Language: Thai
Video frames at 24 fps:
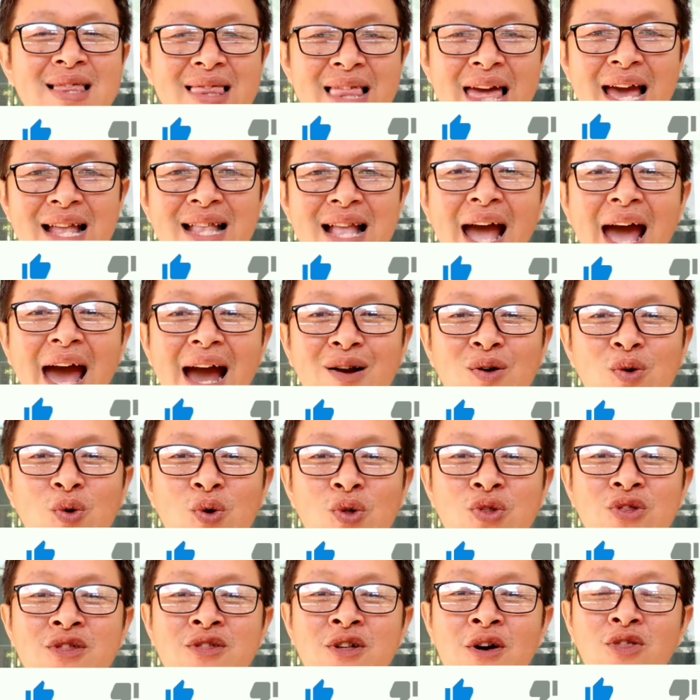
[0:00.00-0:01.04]
และถ้าหาก
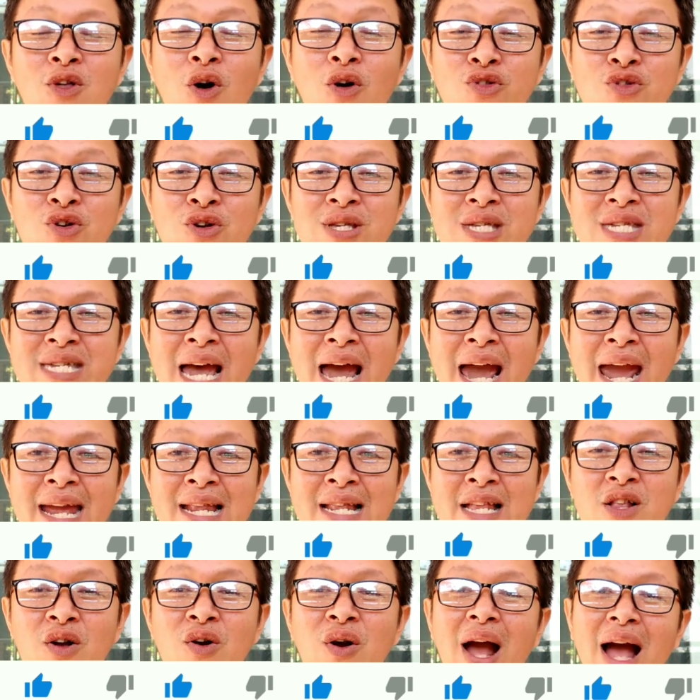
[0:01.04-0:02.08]
คุณสนใจ
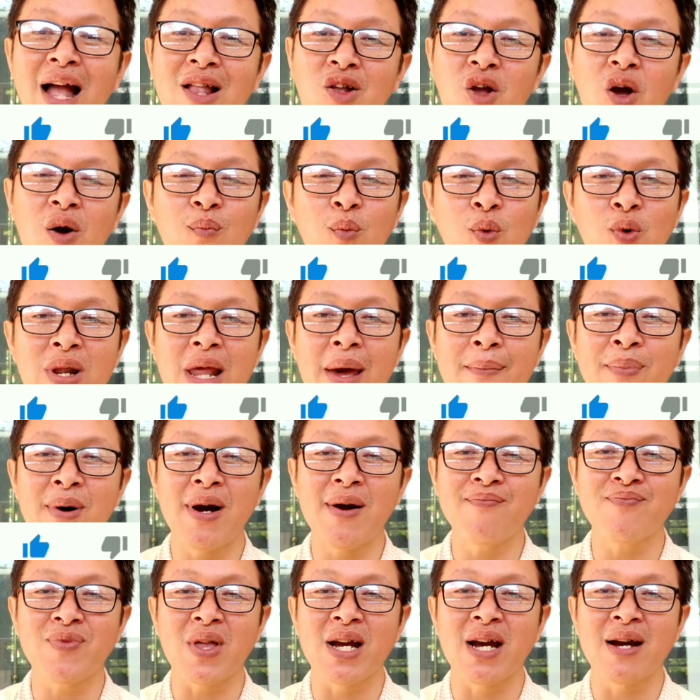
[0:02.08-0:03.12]
หรือต้องการข้อมูลอะไร
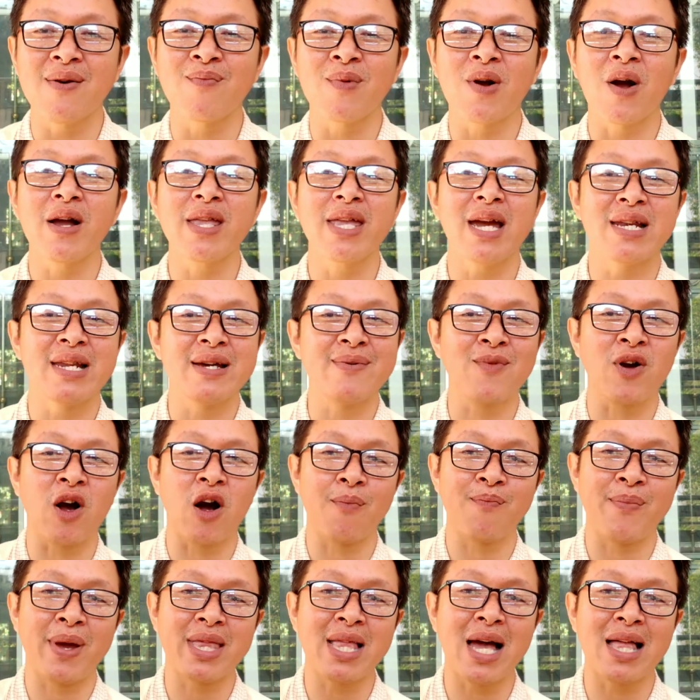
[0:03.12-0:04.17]
เพิ่มเติมก็อย่าลืมค
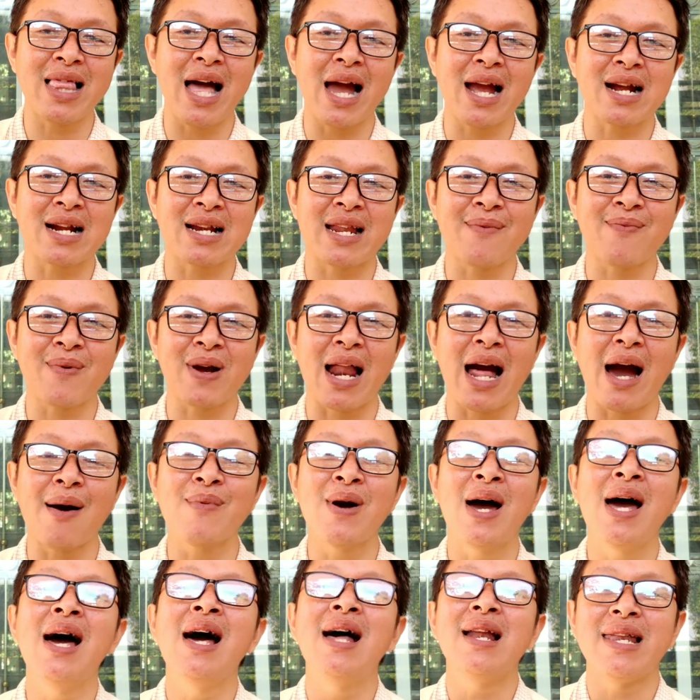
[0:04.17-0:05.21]
อมเมนต์ด้านล่างคลิปครับ
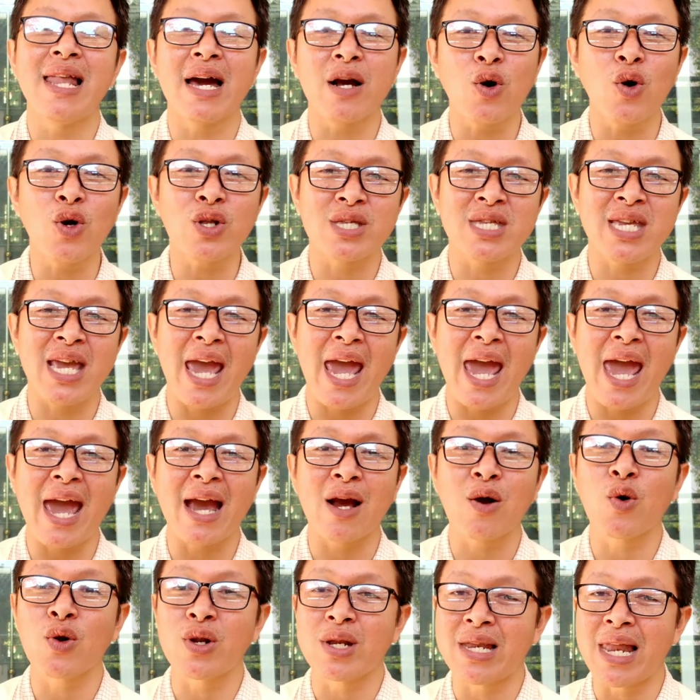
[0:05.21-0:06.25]
และกดแชร์
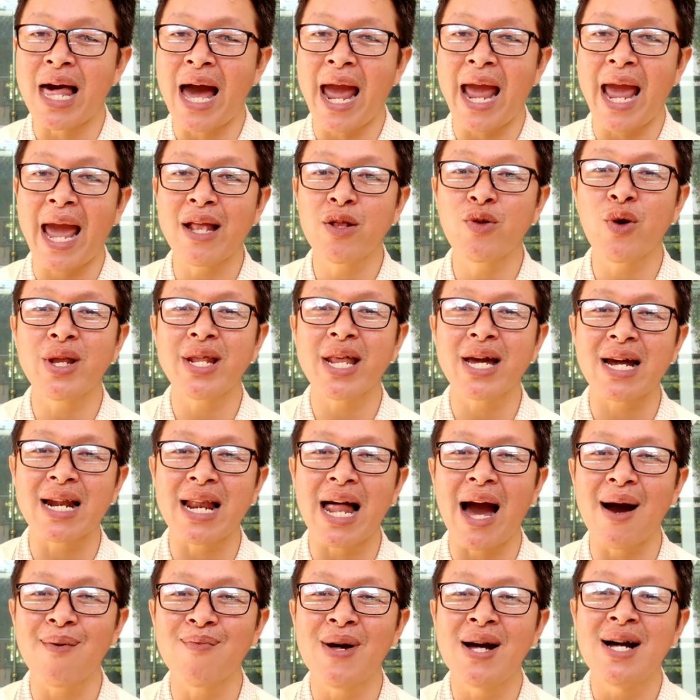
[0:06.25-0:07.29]
กดไลค์ให้ด้วยนะค
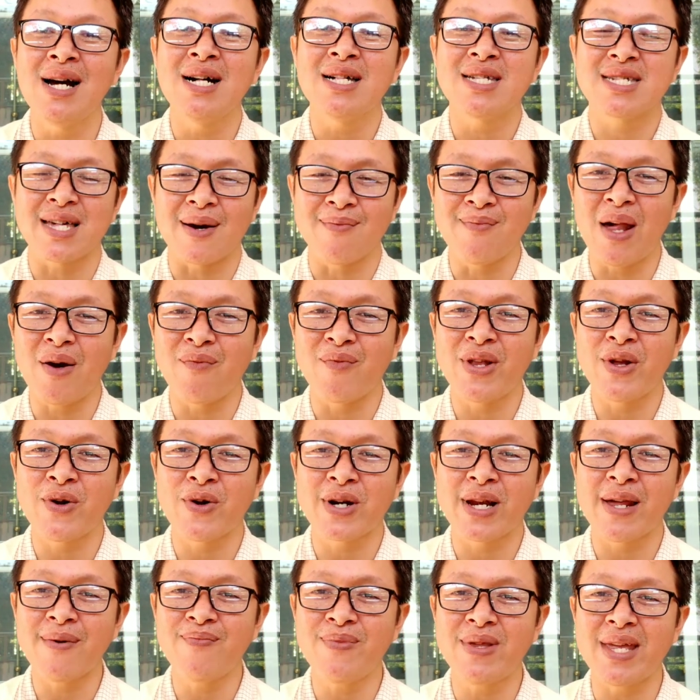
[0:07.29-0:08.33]
รับสำหรับวิดีโอ
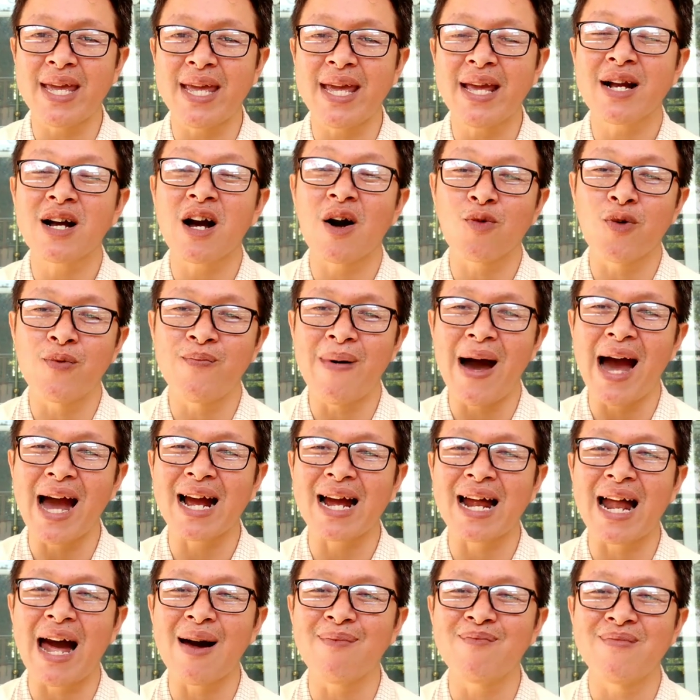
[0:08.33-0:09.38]
คลิปนี้ขอบคุณมาก
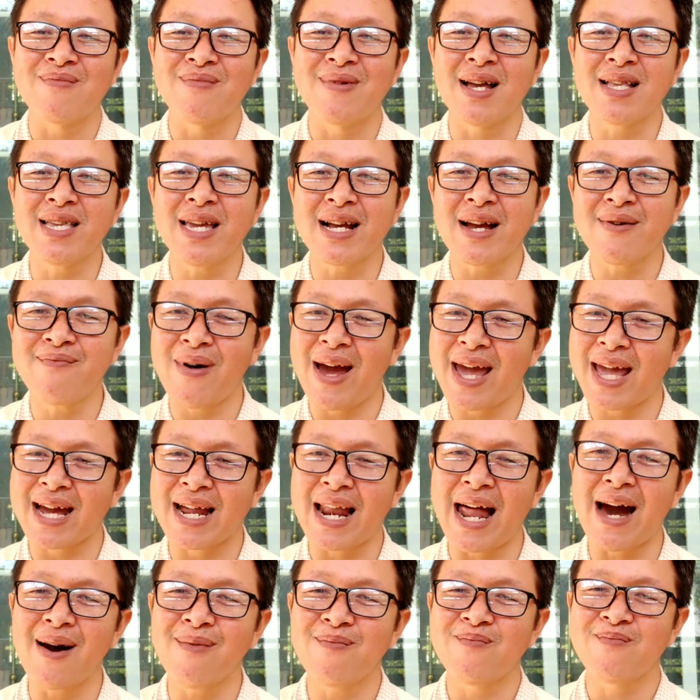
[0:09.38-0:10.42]
ครับแล้วเจอกันใหม่ค
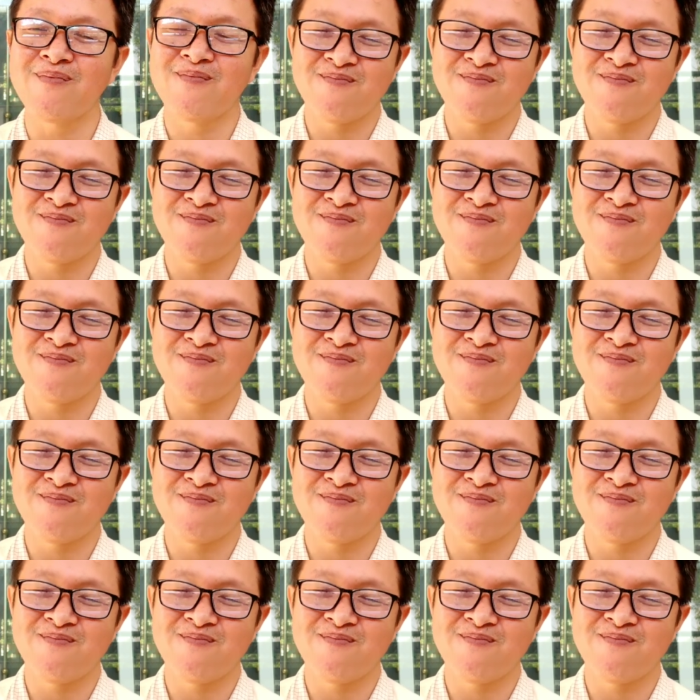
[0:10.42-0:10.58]
รับ